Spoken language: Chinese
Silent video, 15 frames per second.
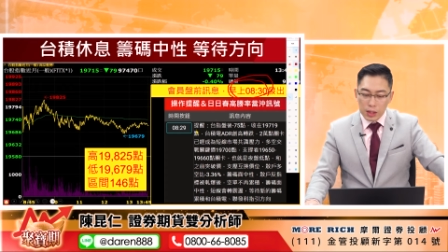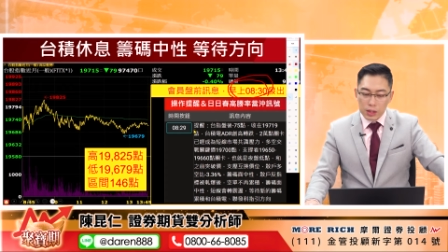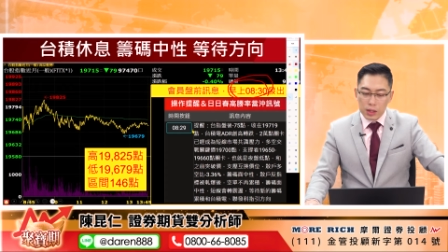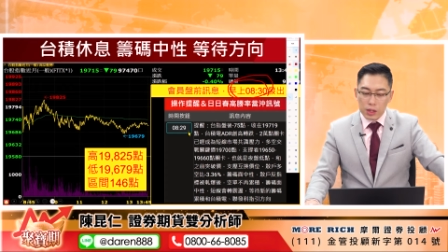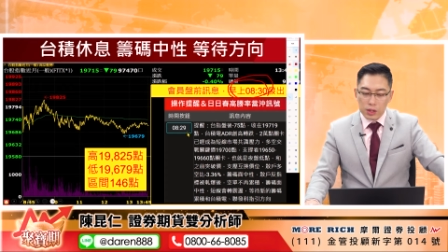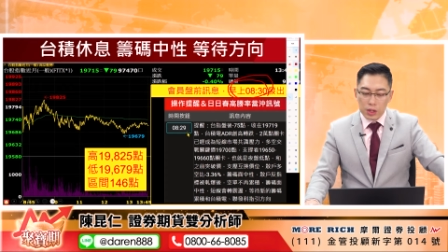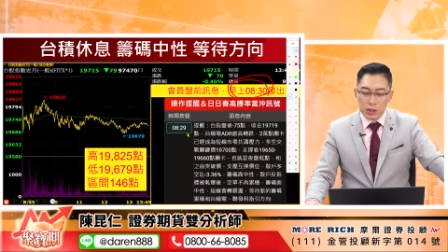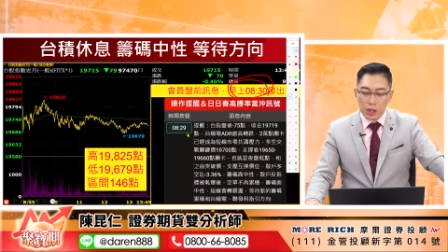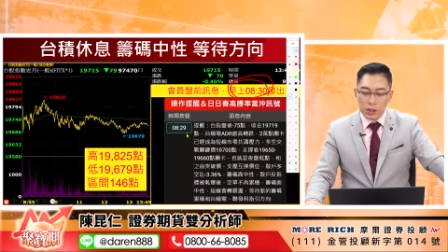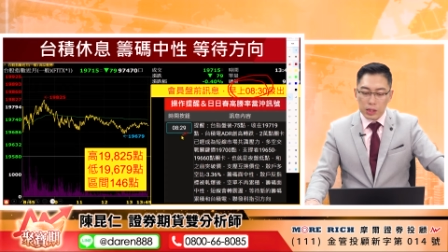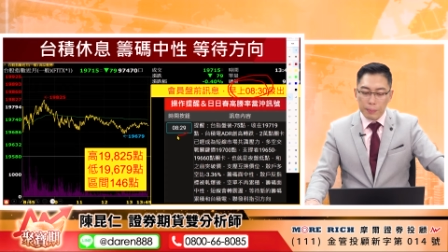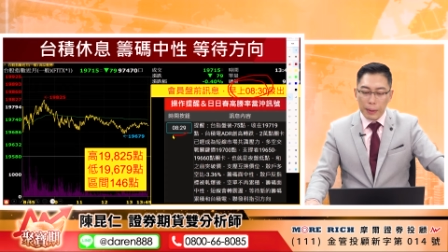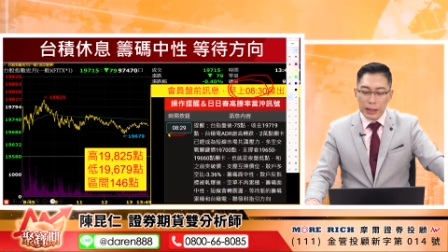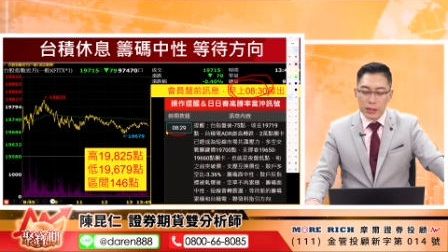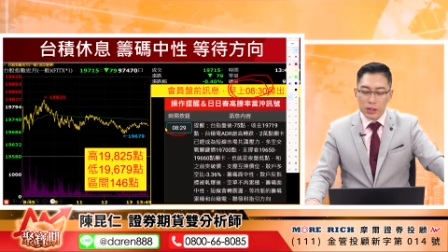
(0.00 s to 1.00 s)
那今天早上在
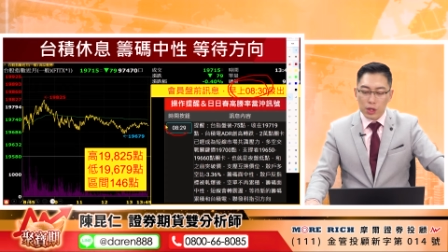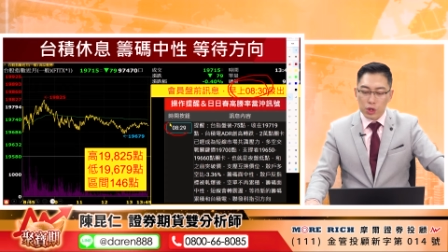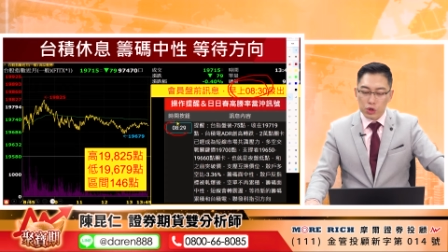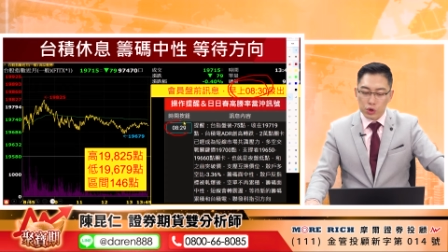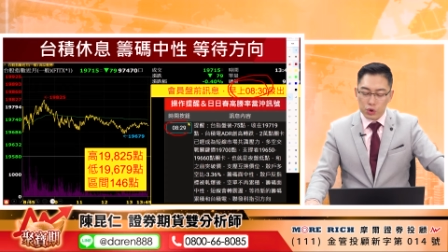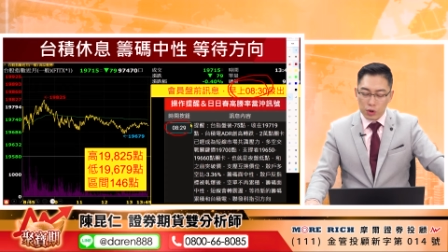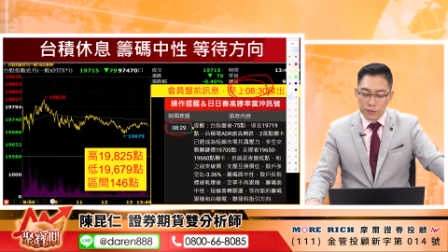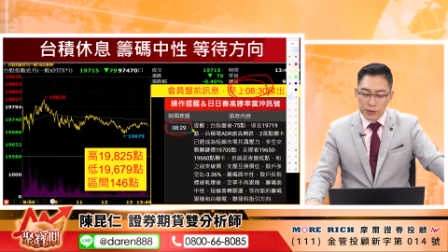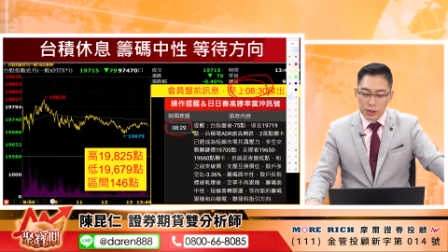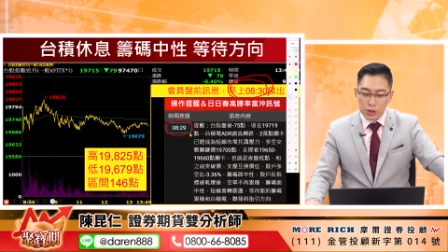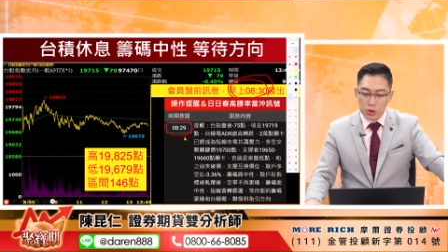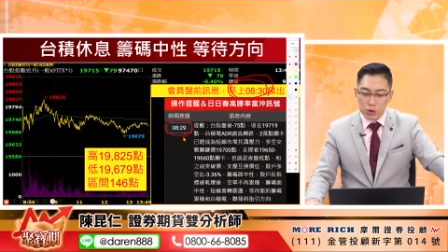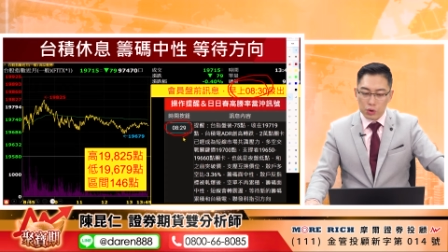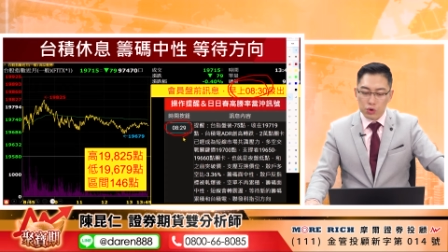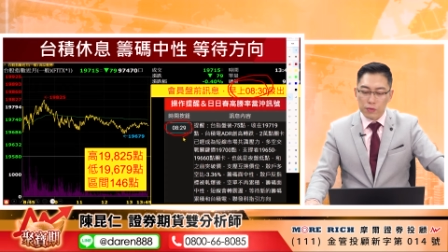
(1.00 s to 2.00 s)
八点二十九分的
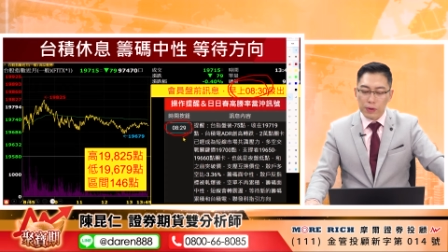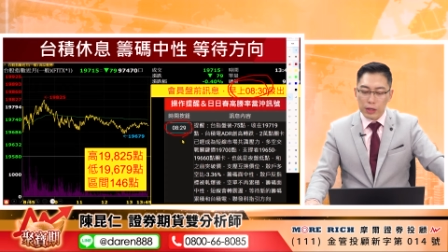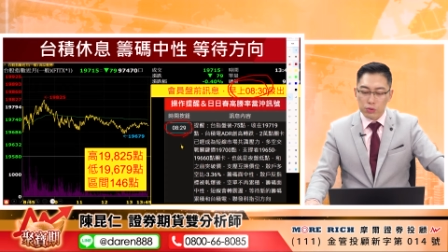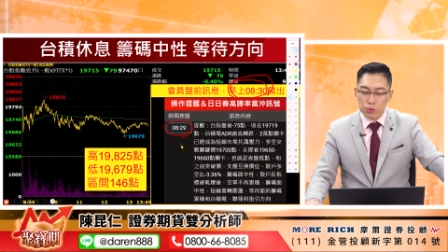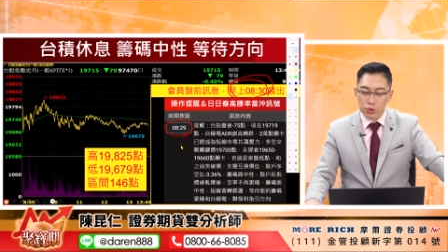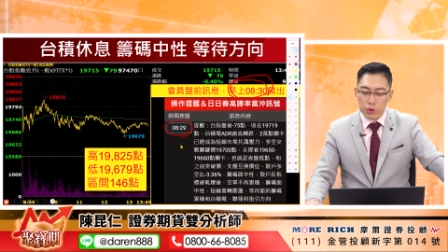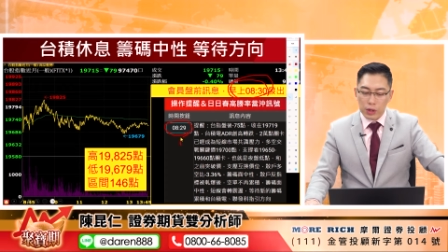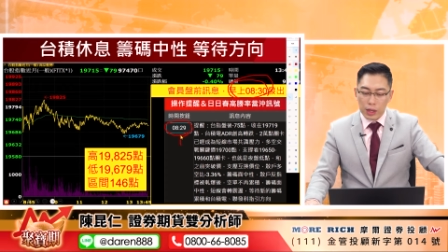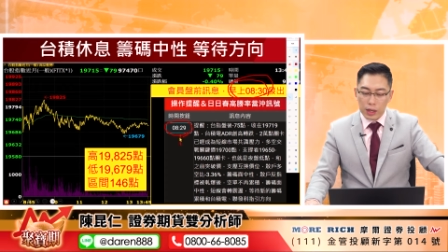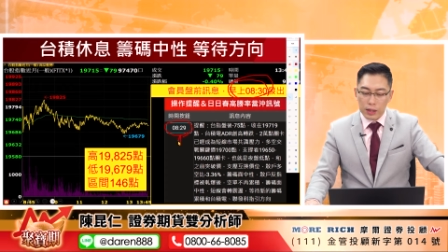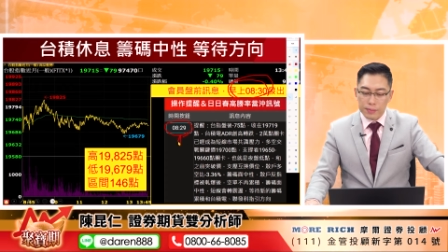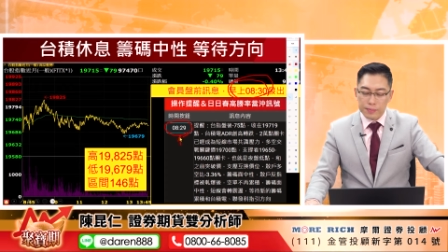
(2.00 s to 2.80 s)
时候就发出去了。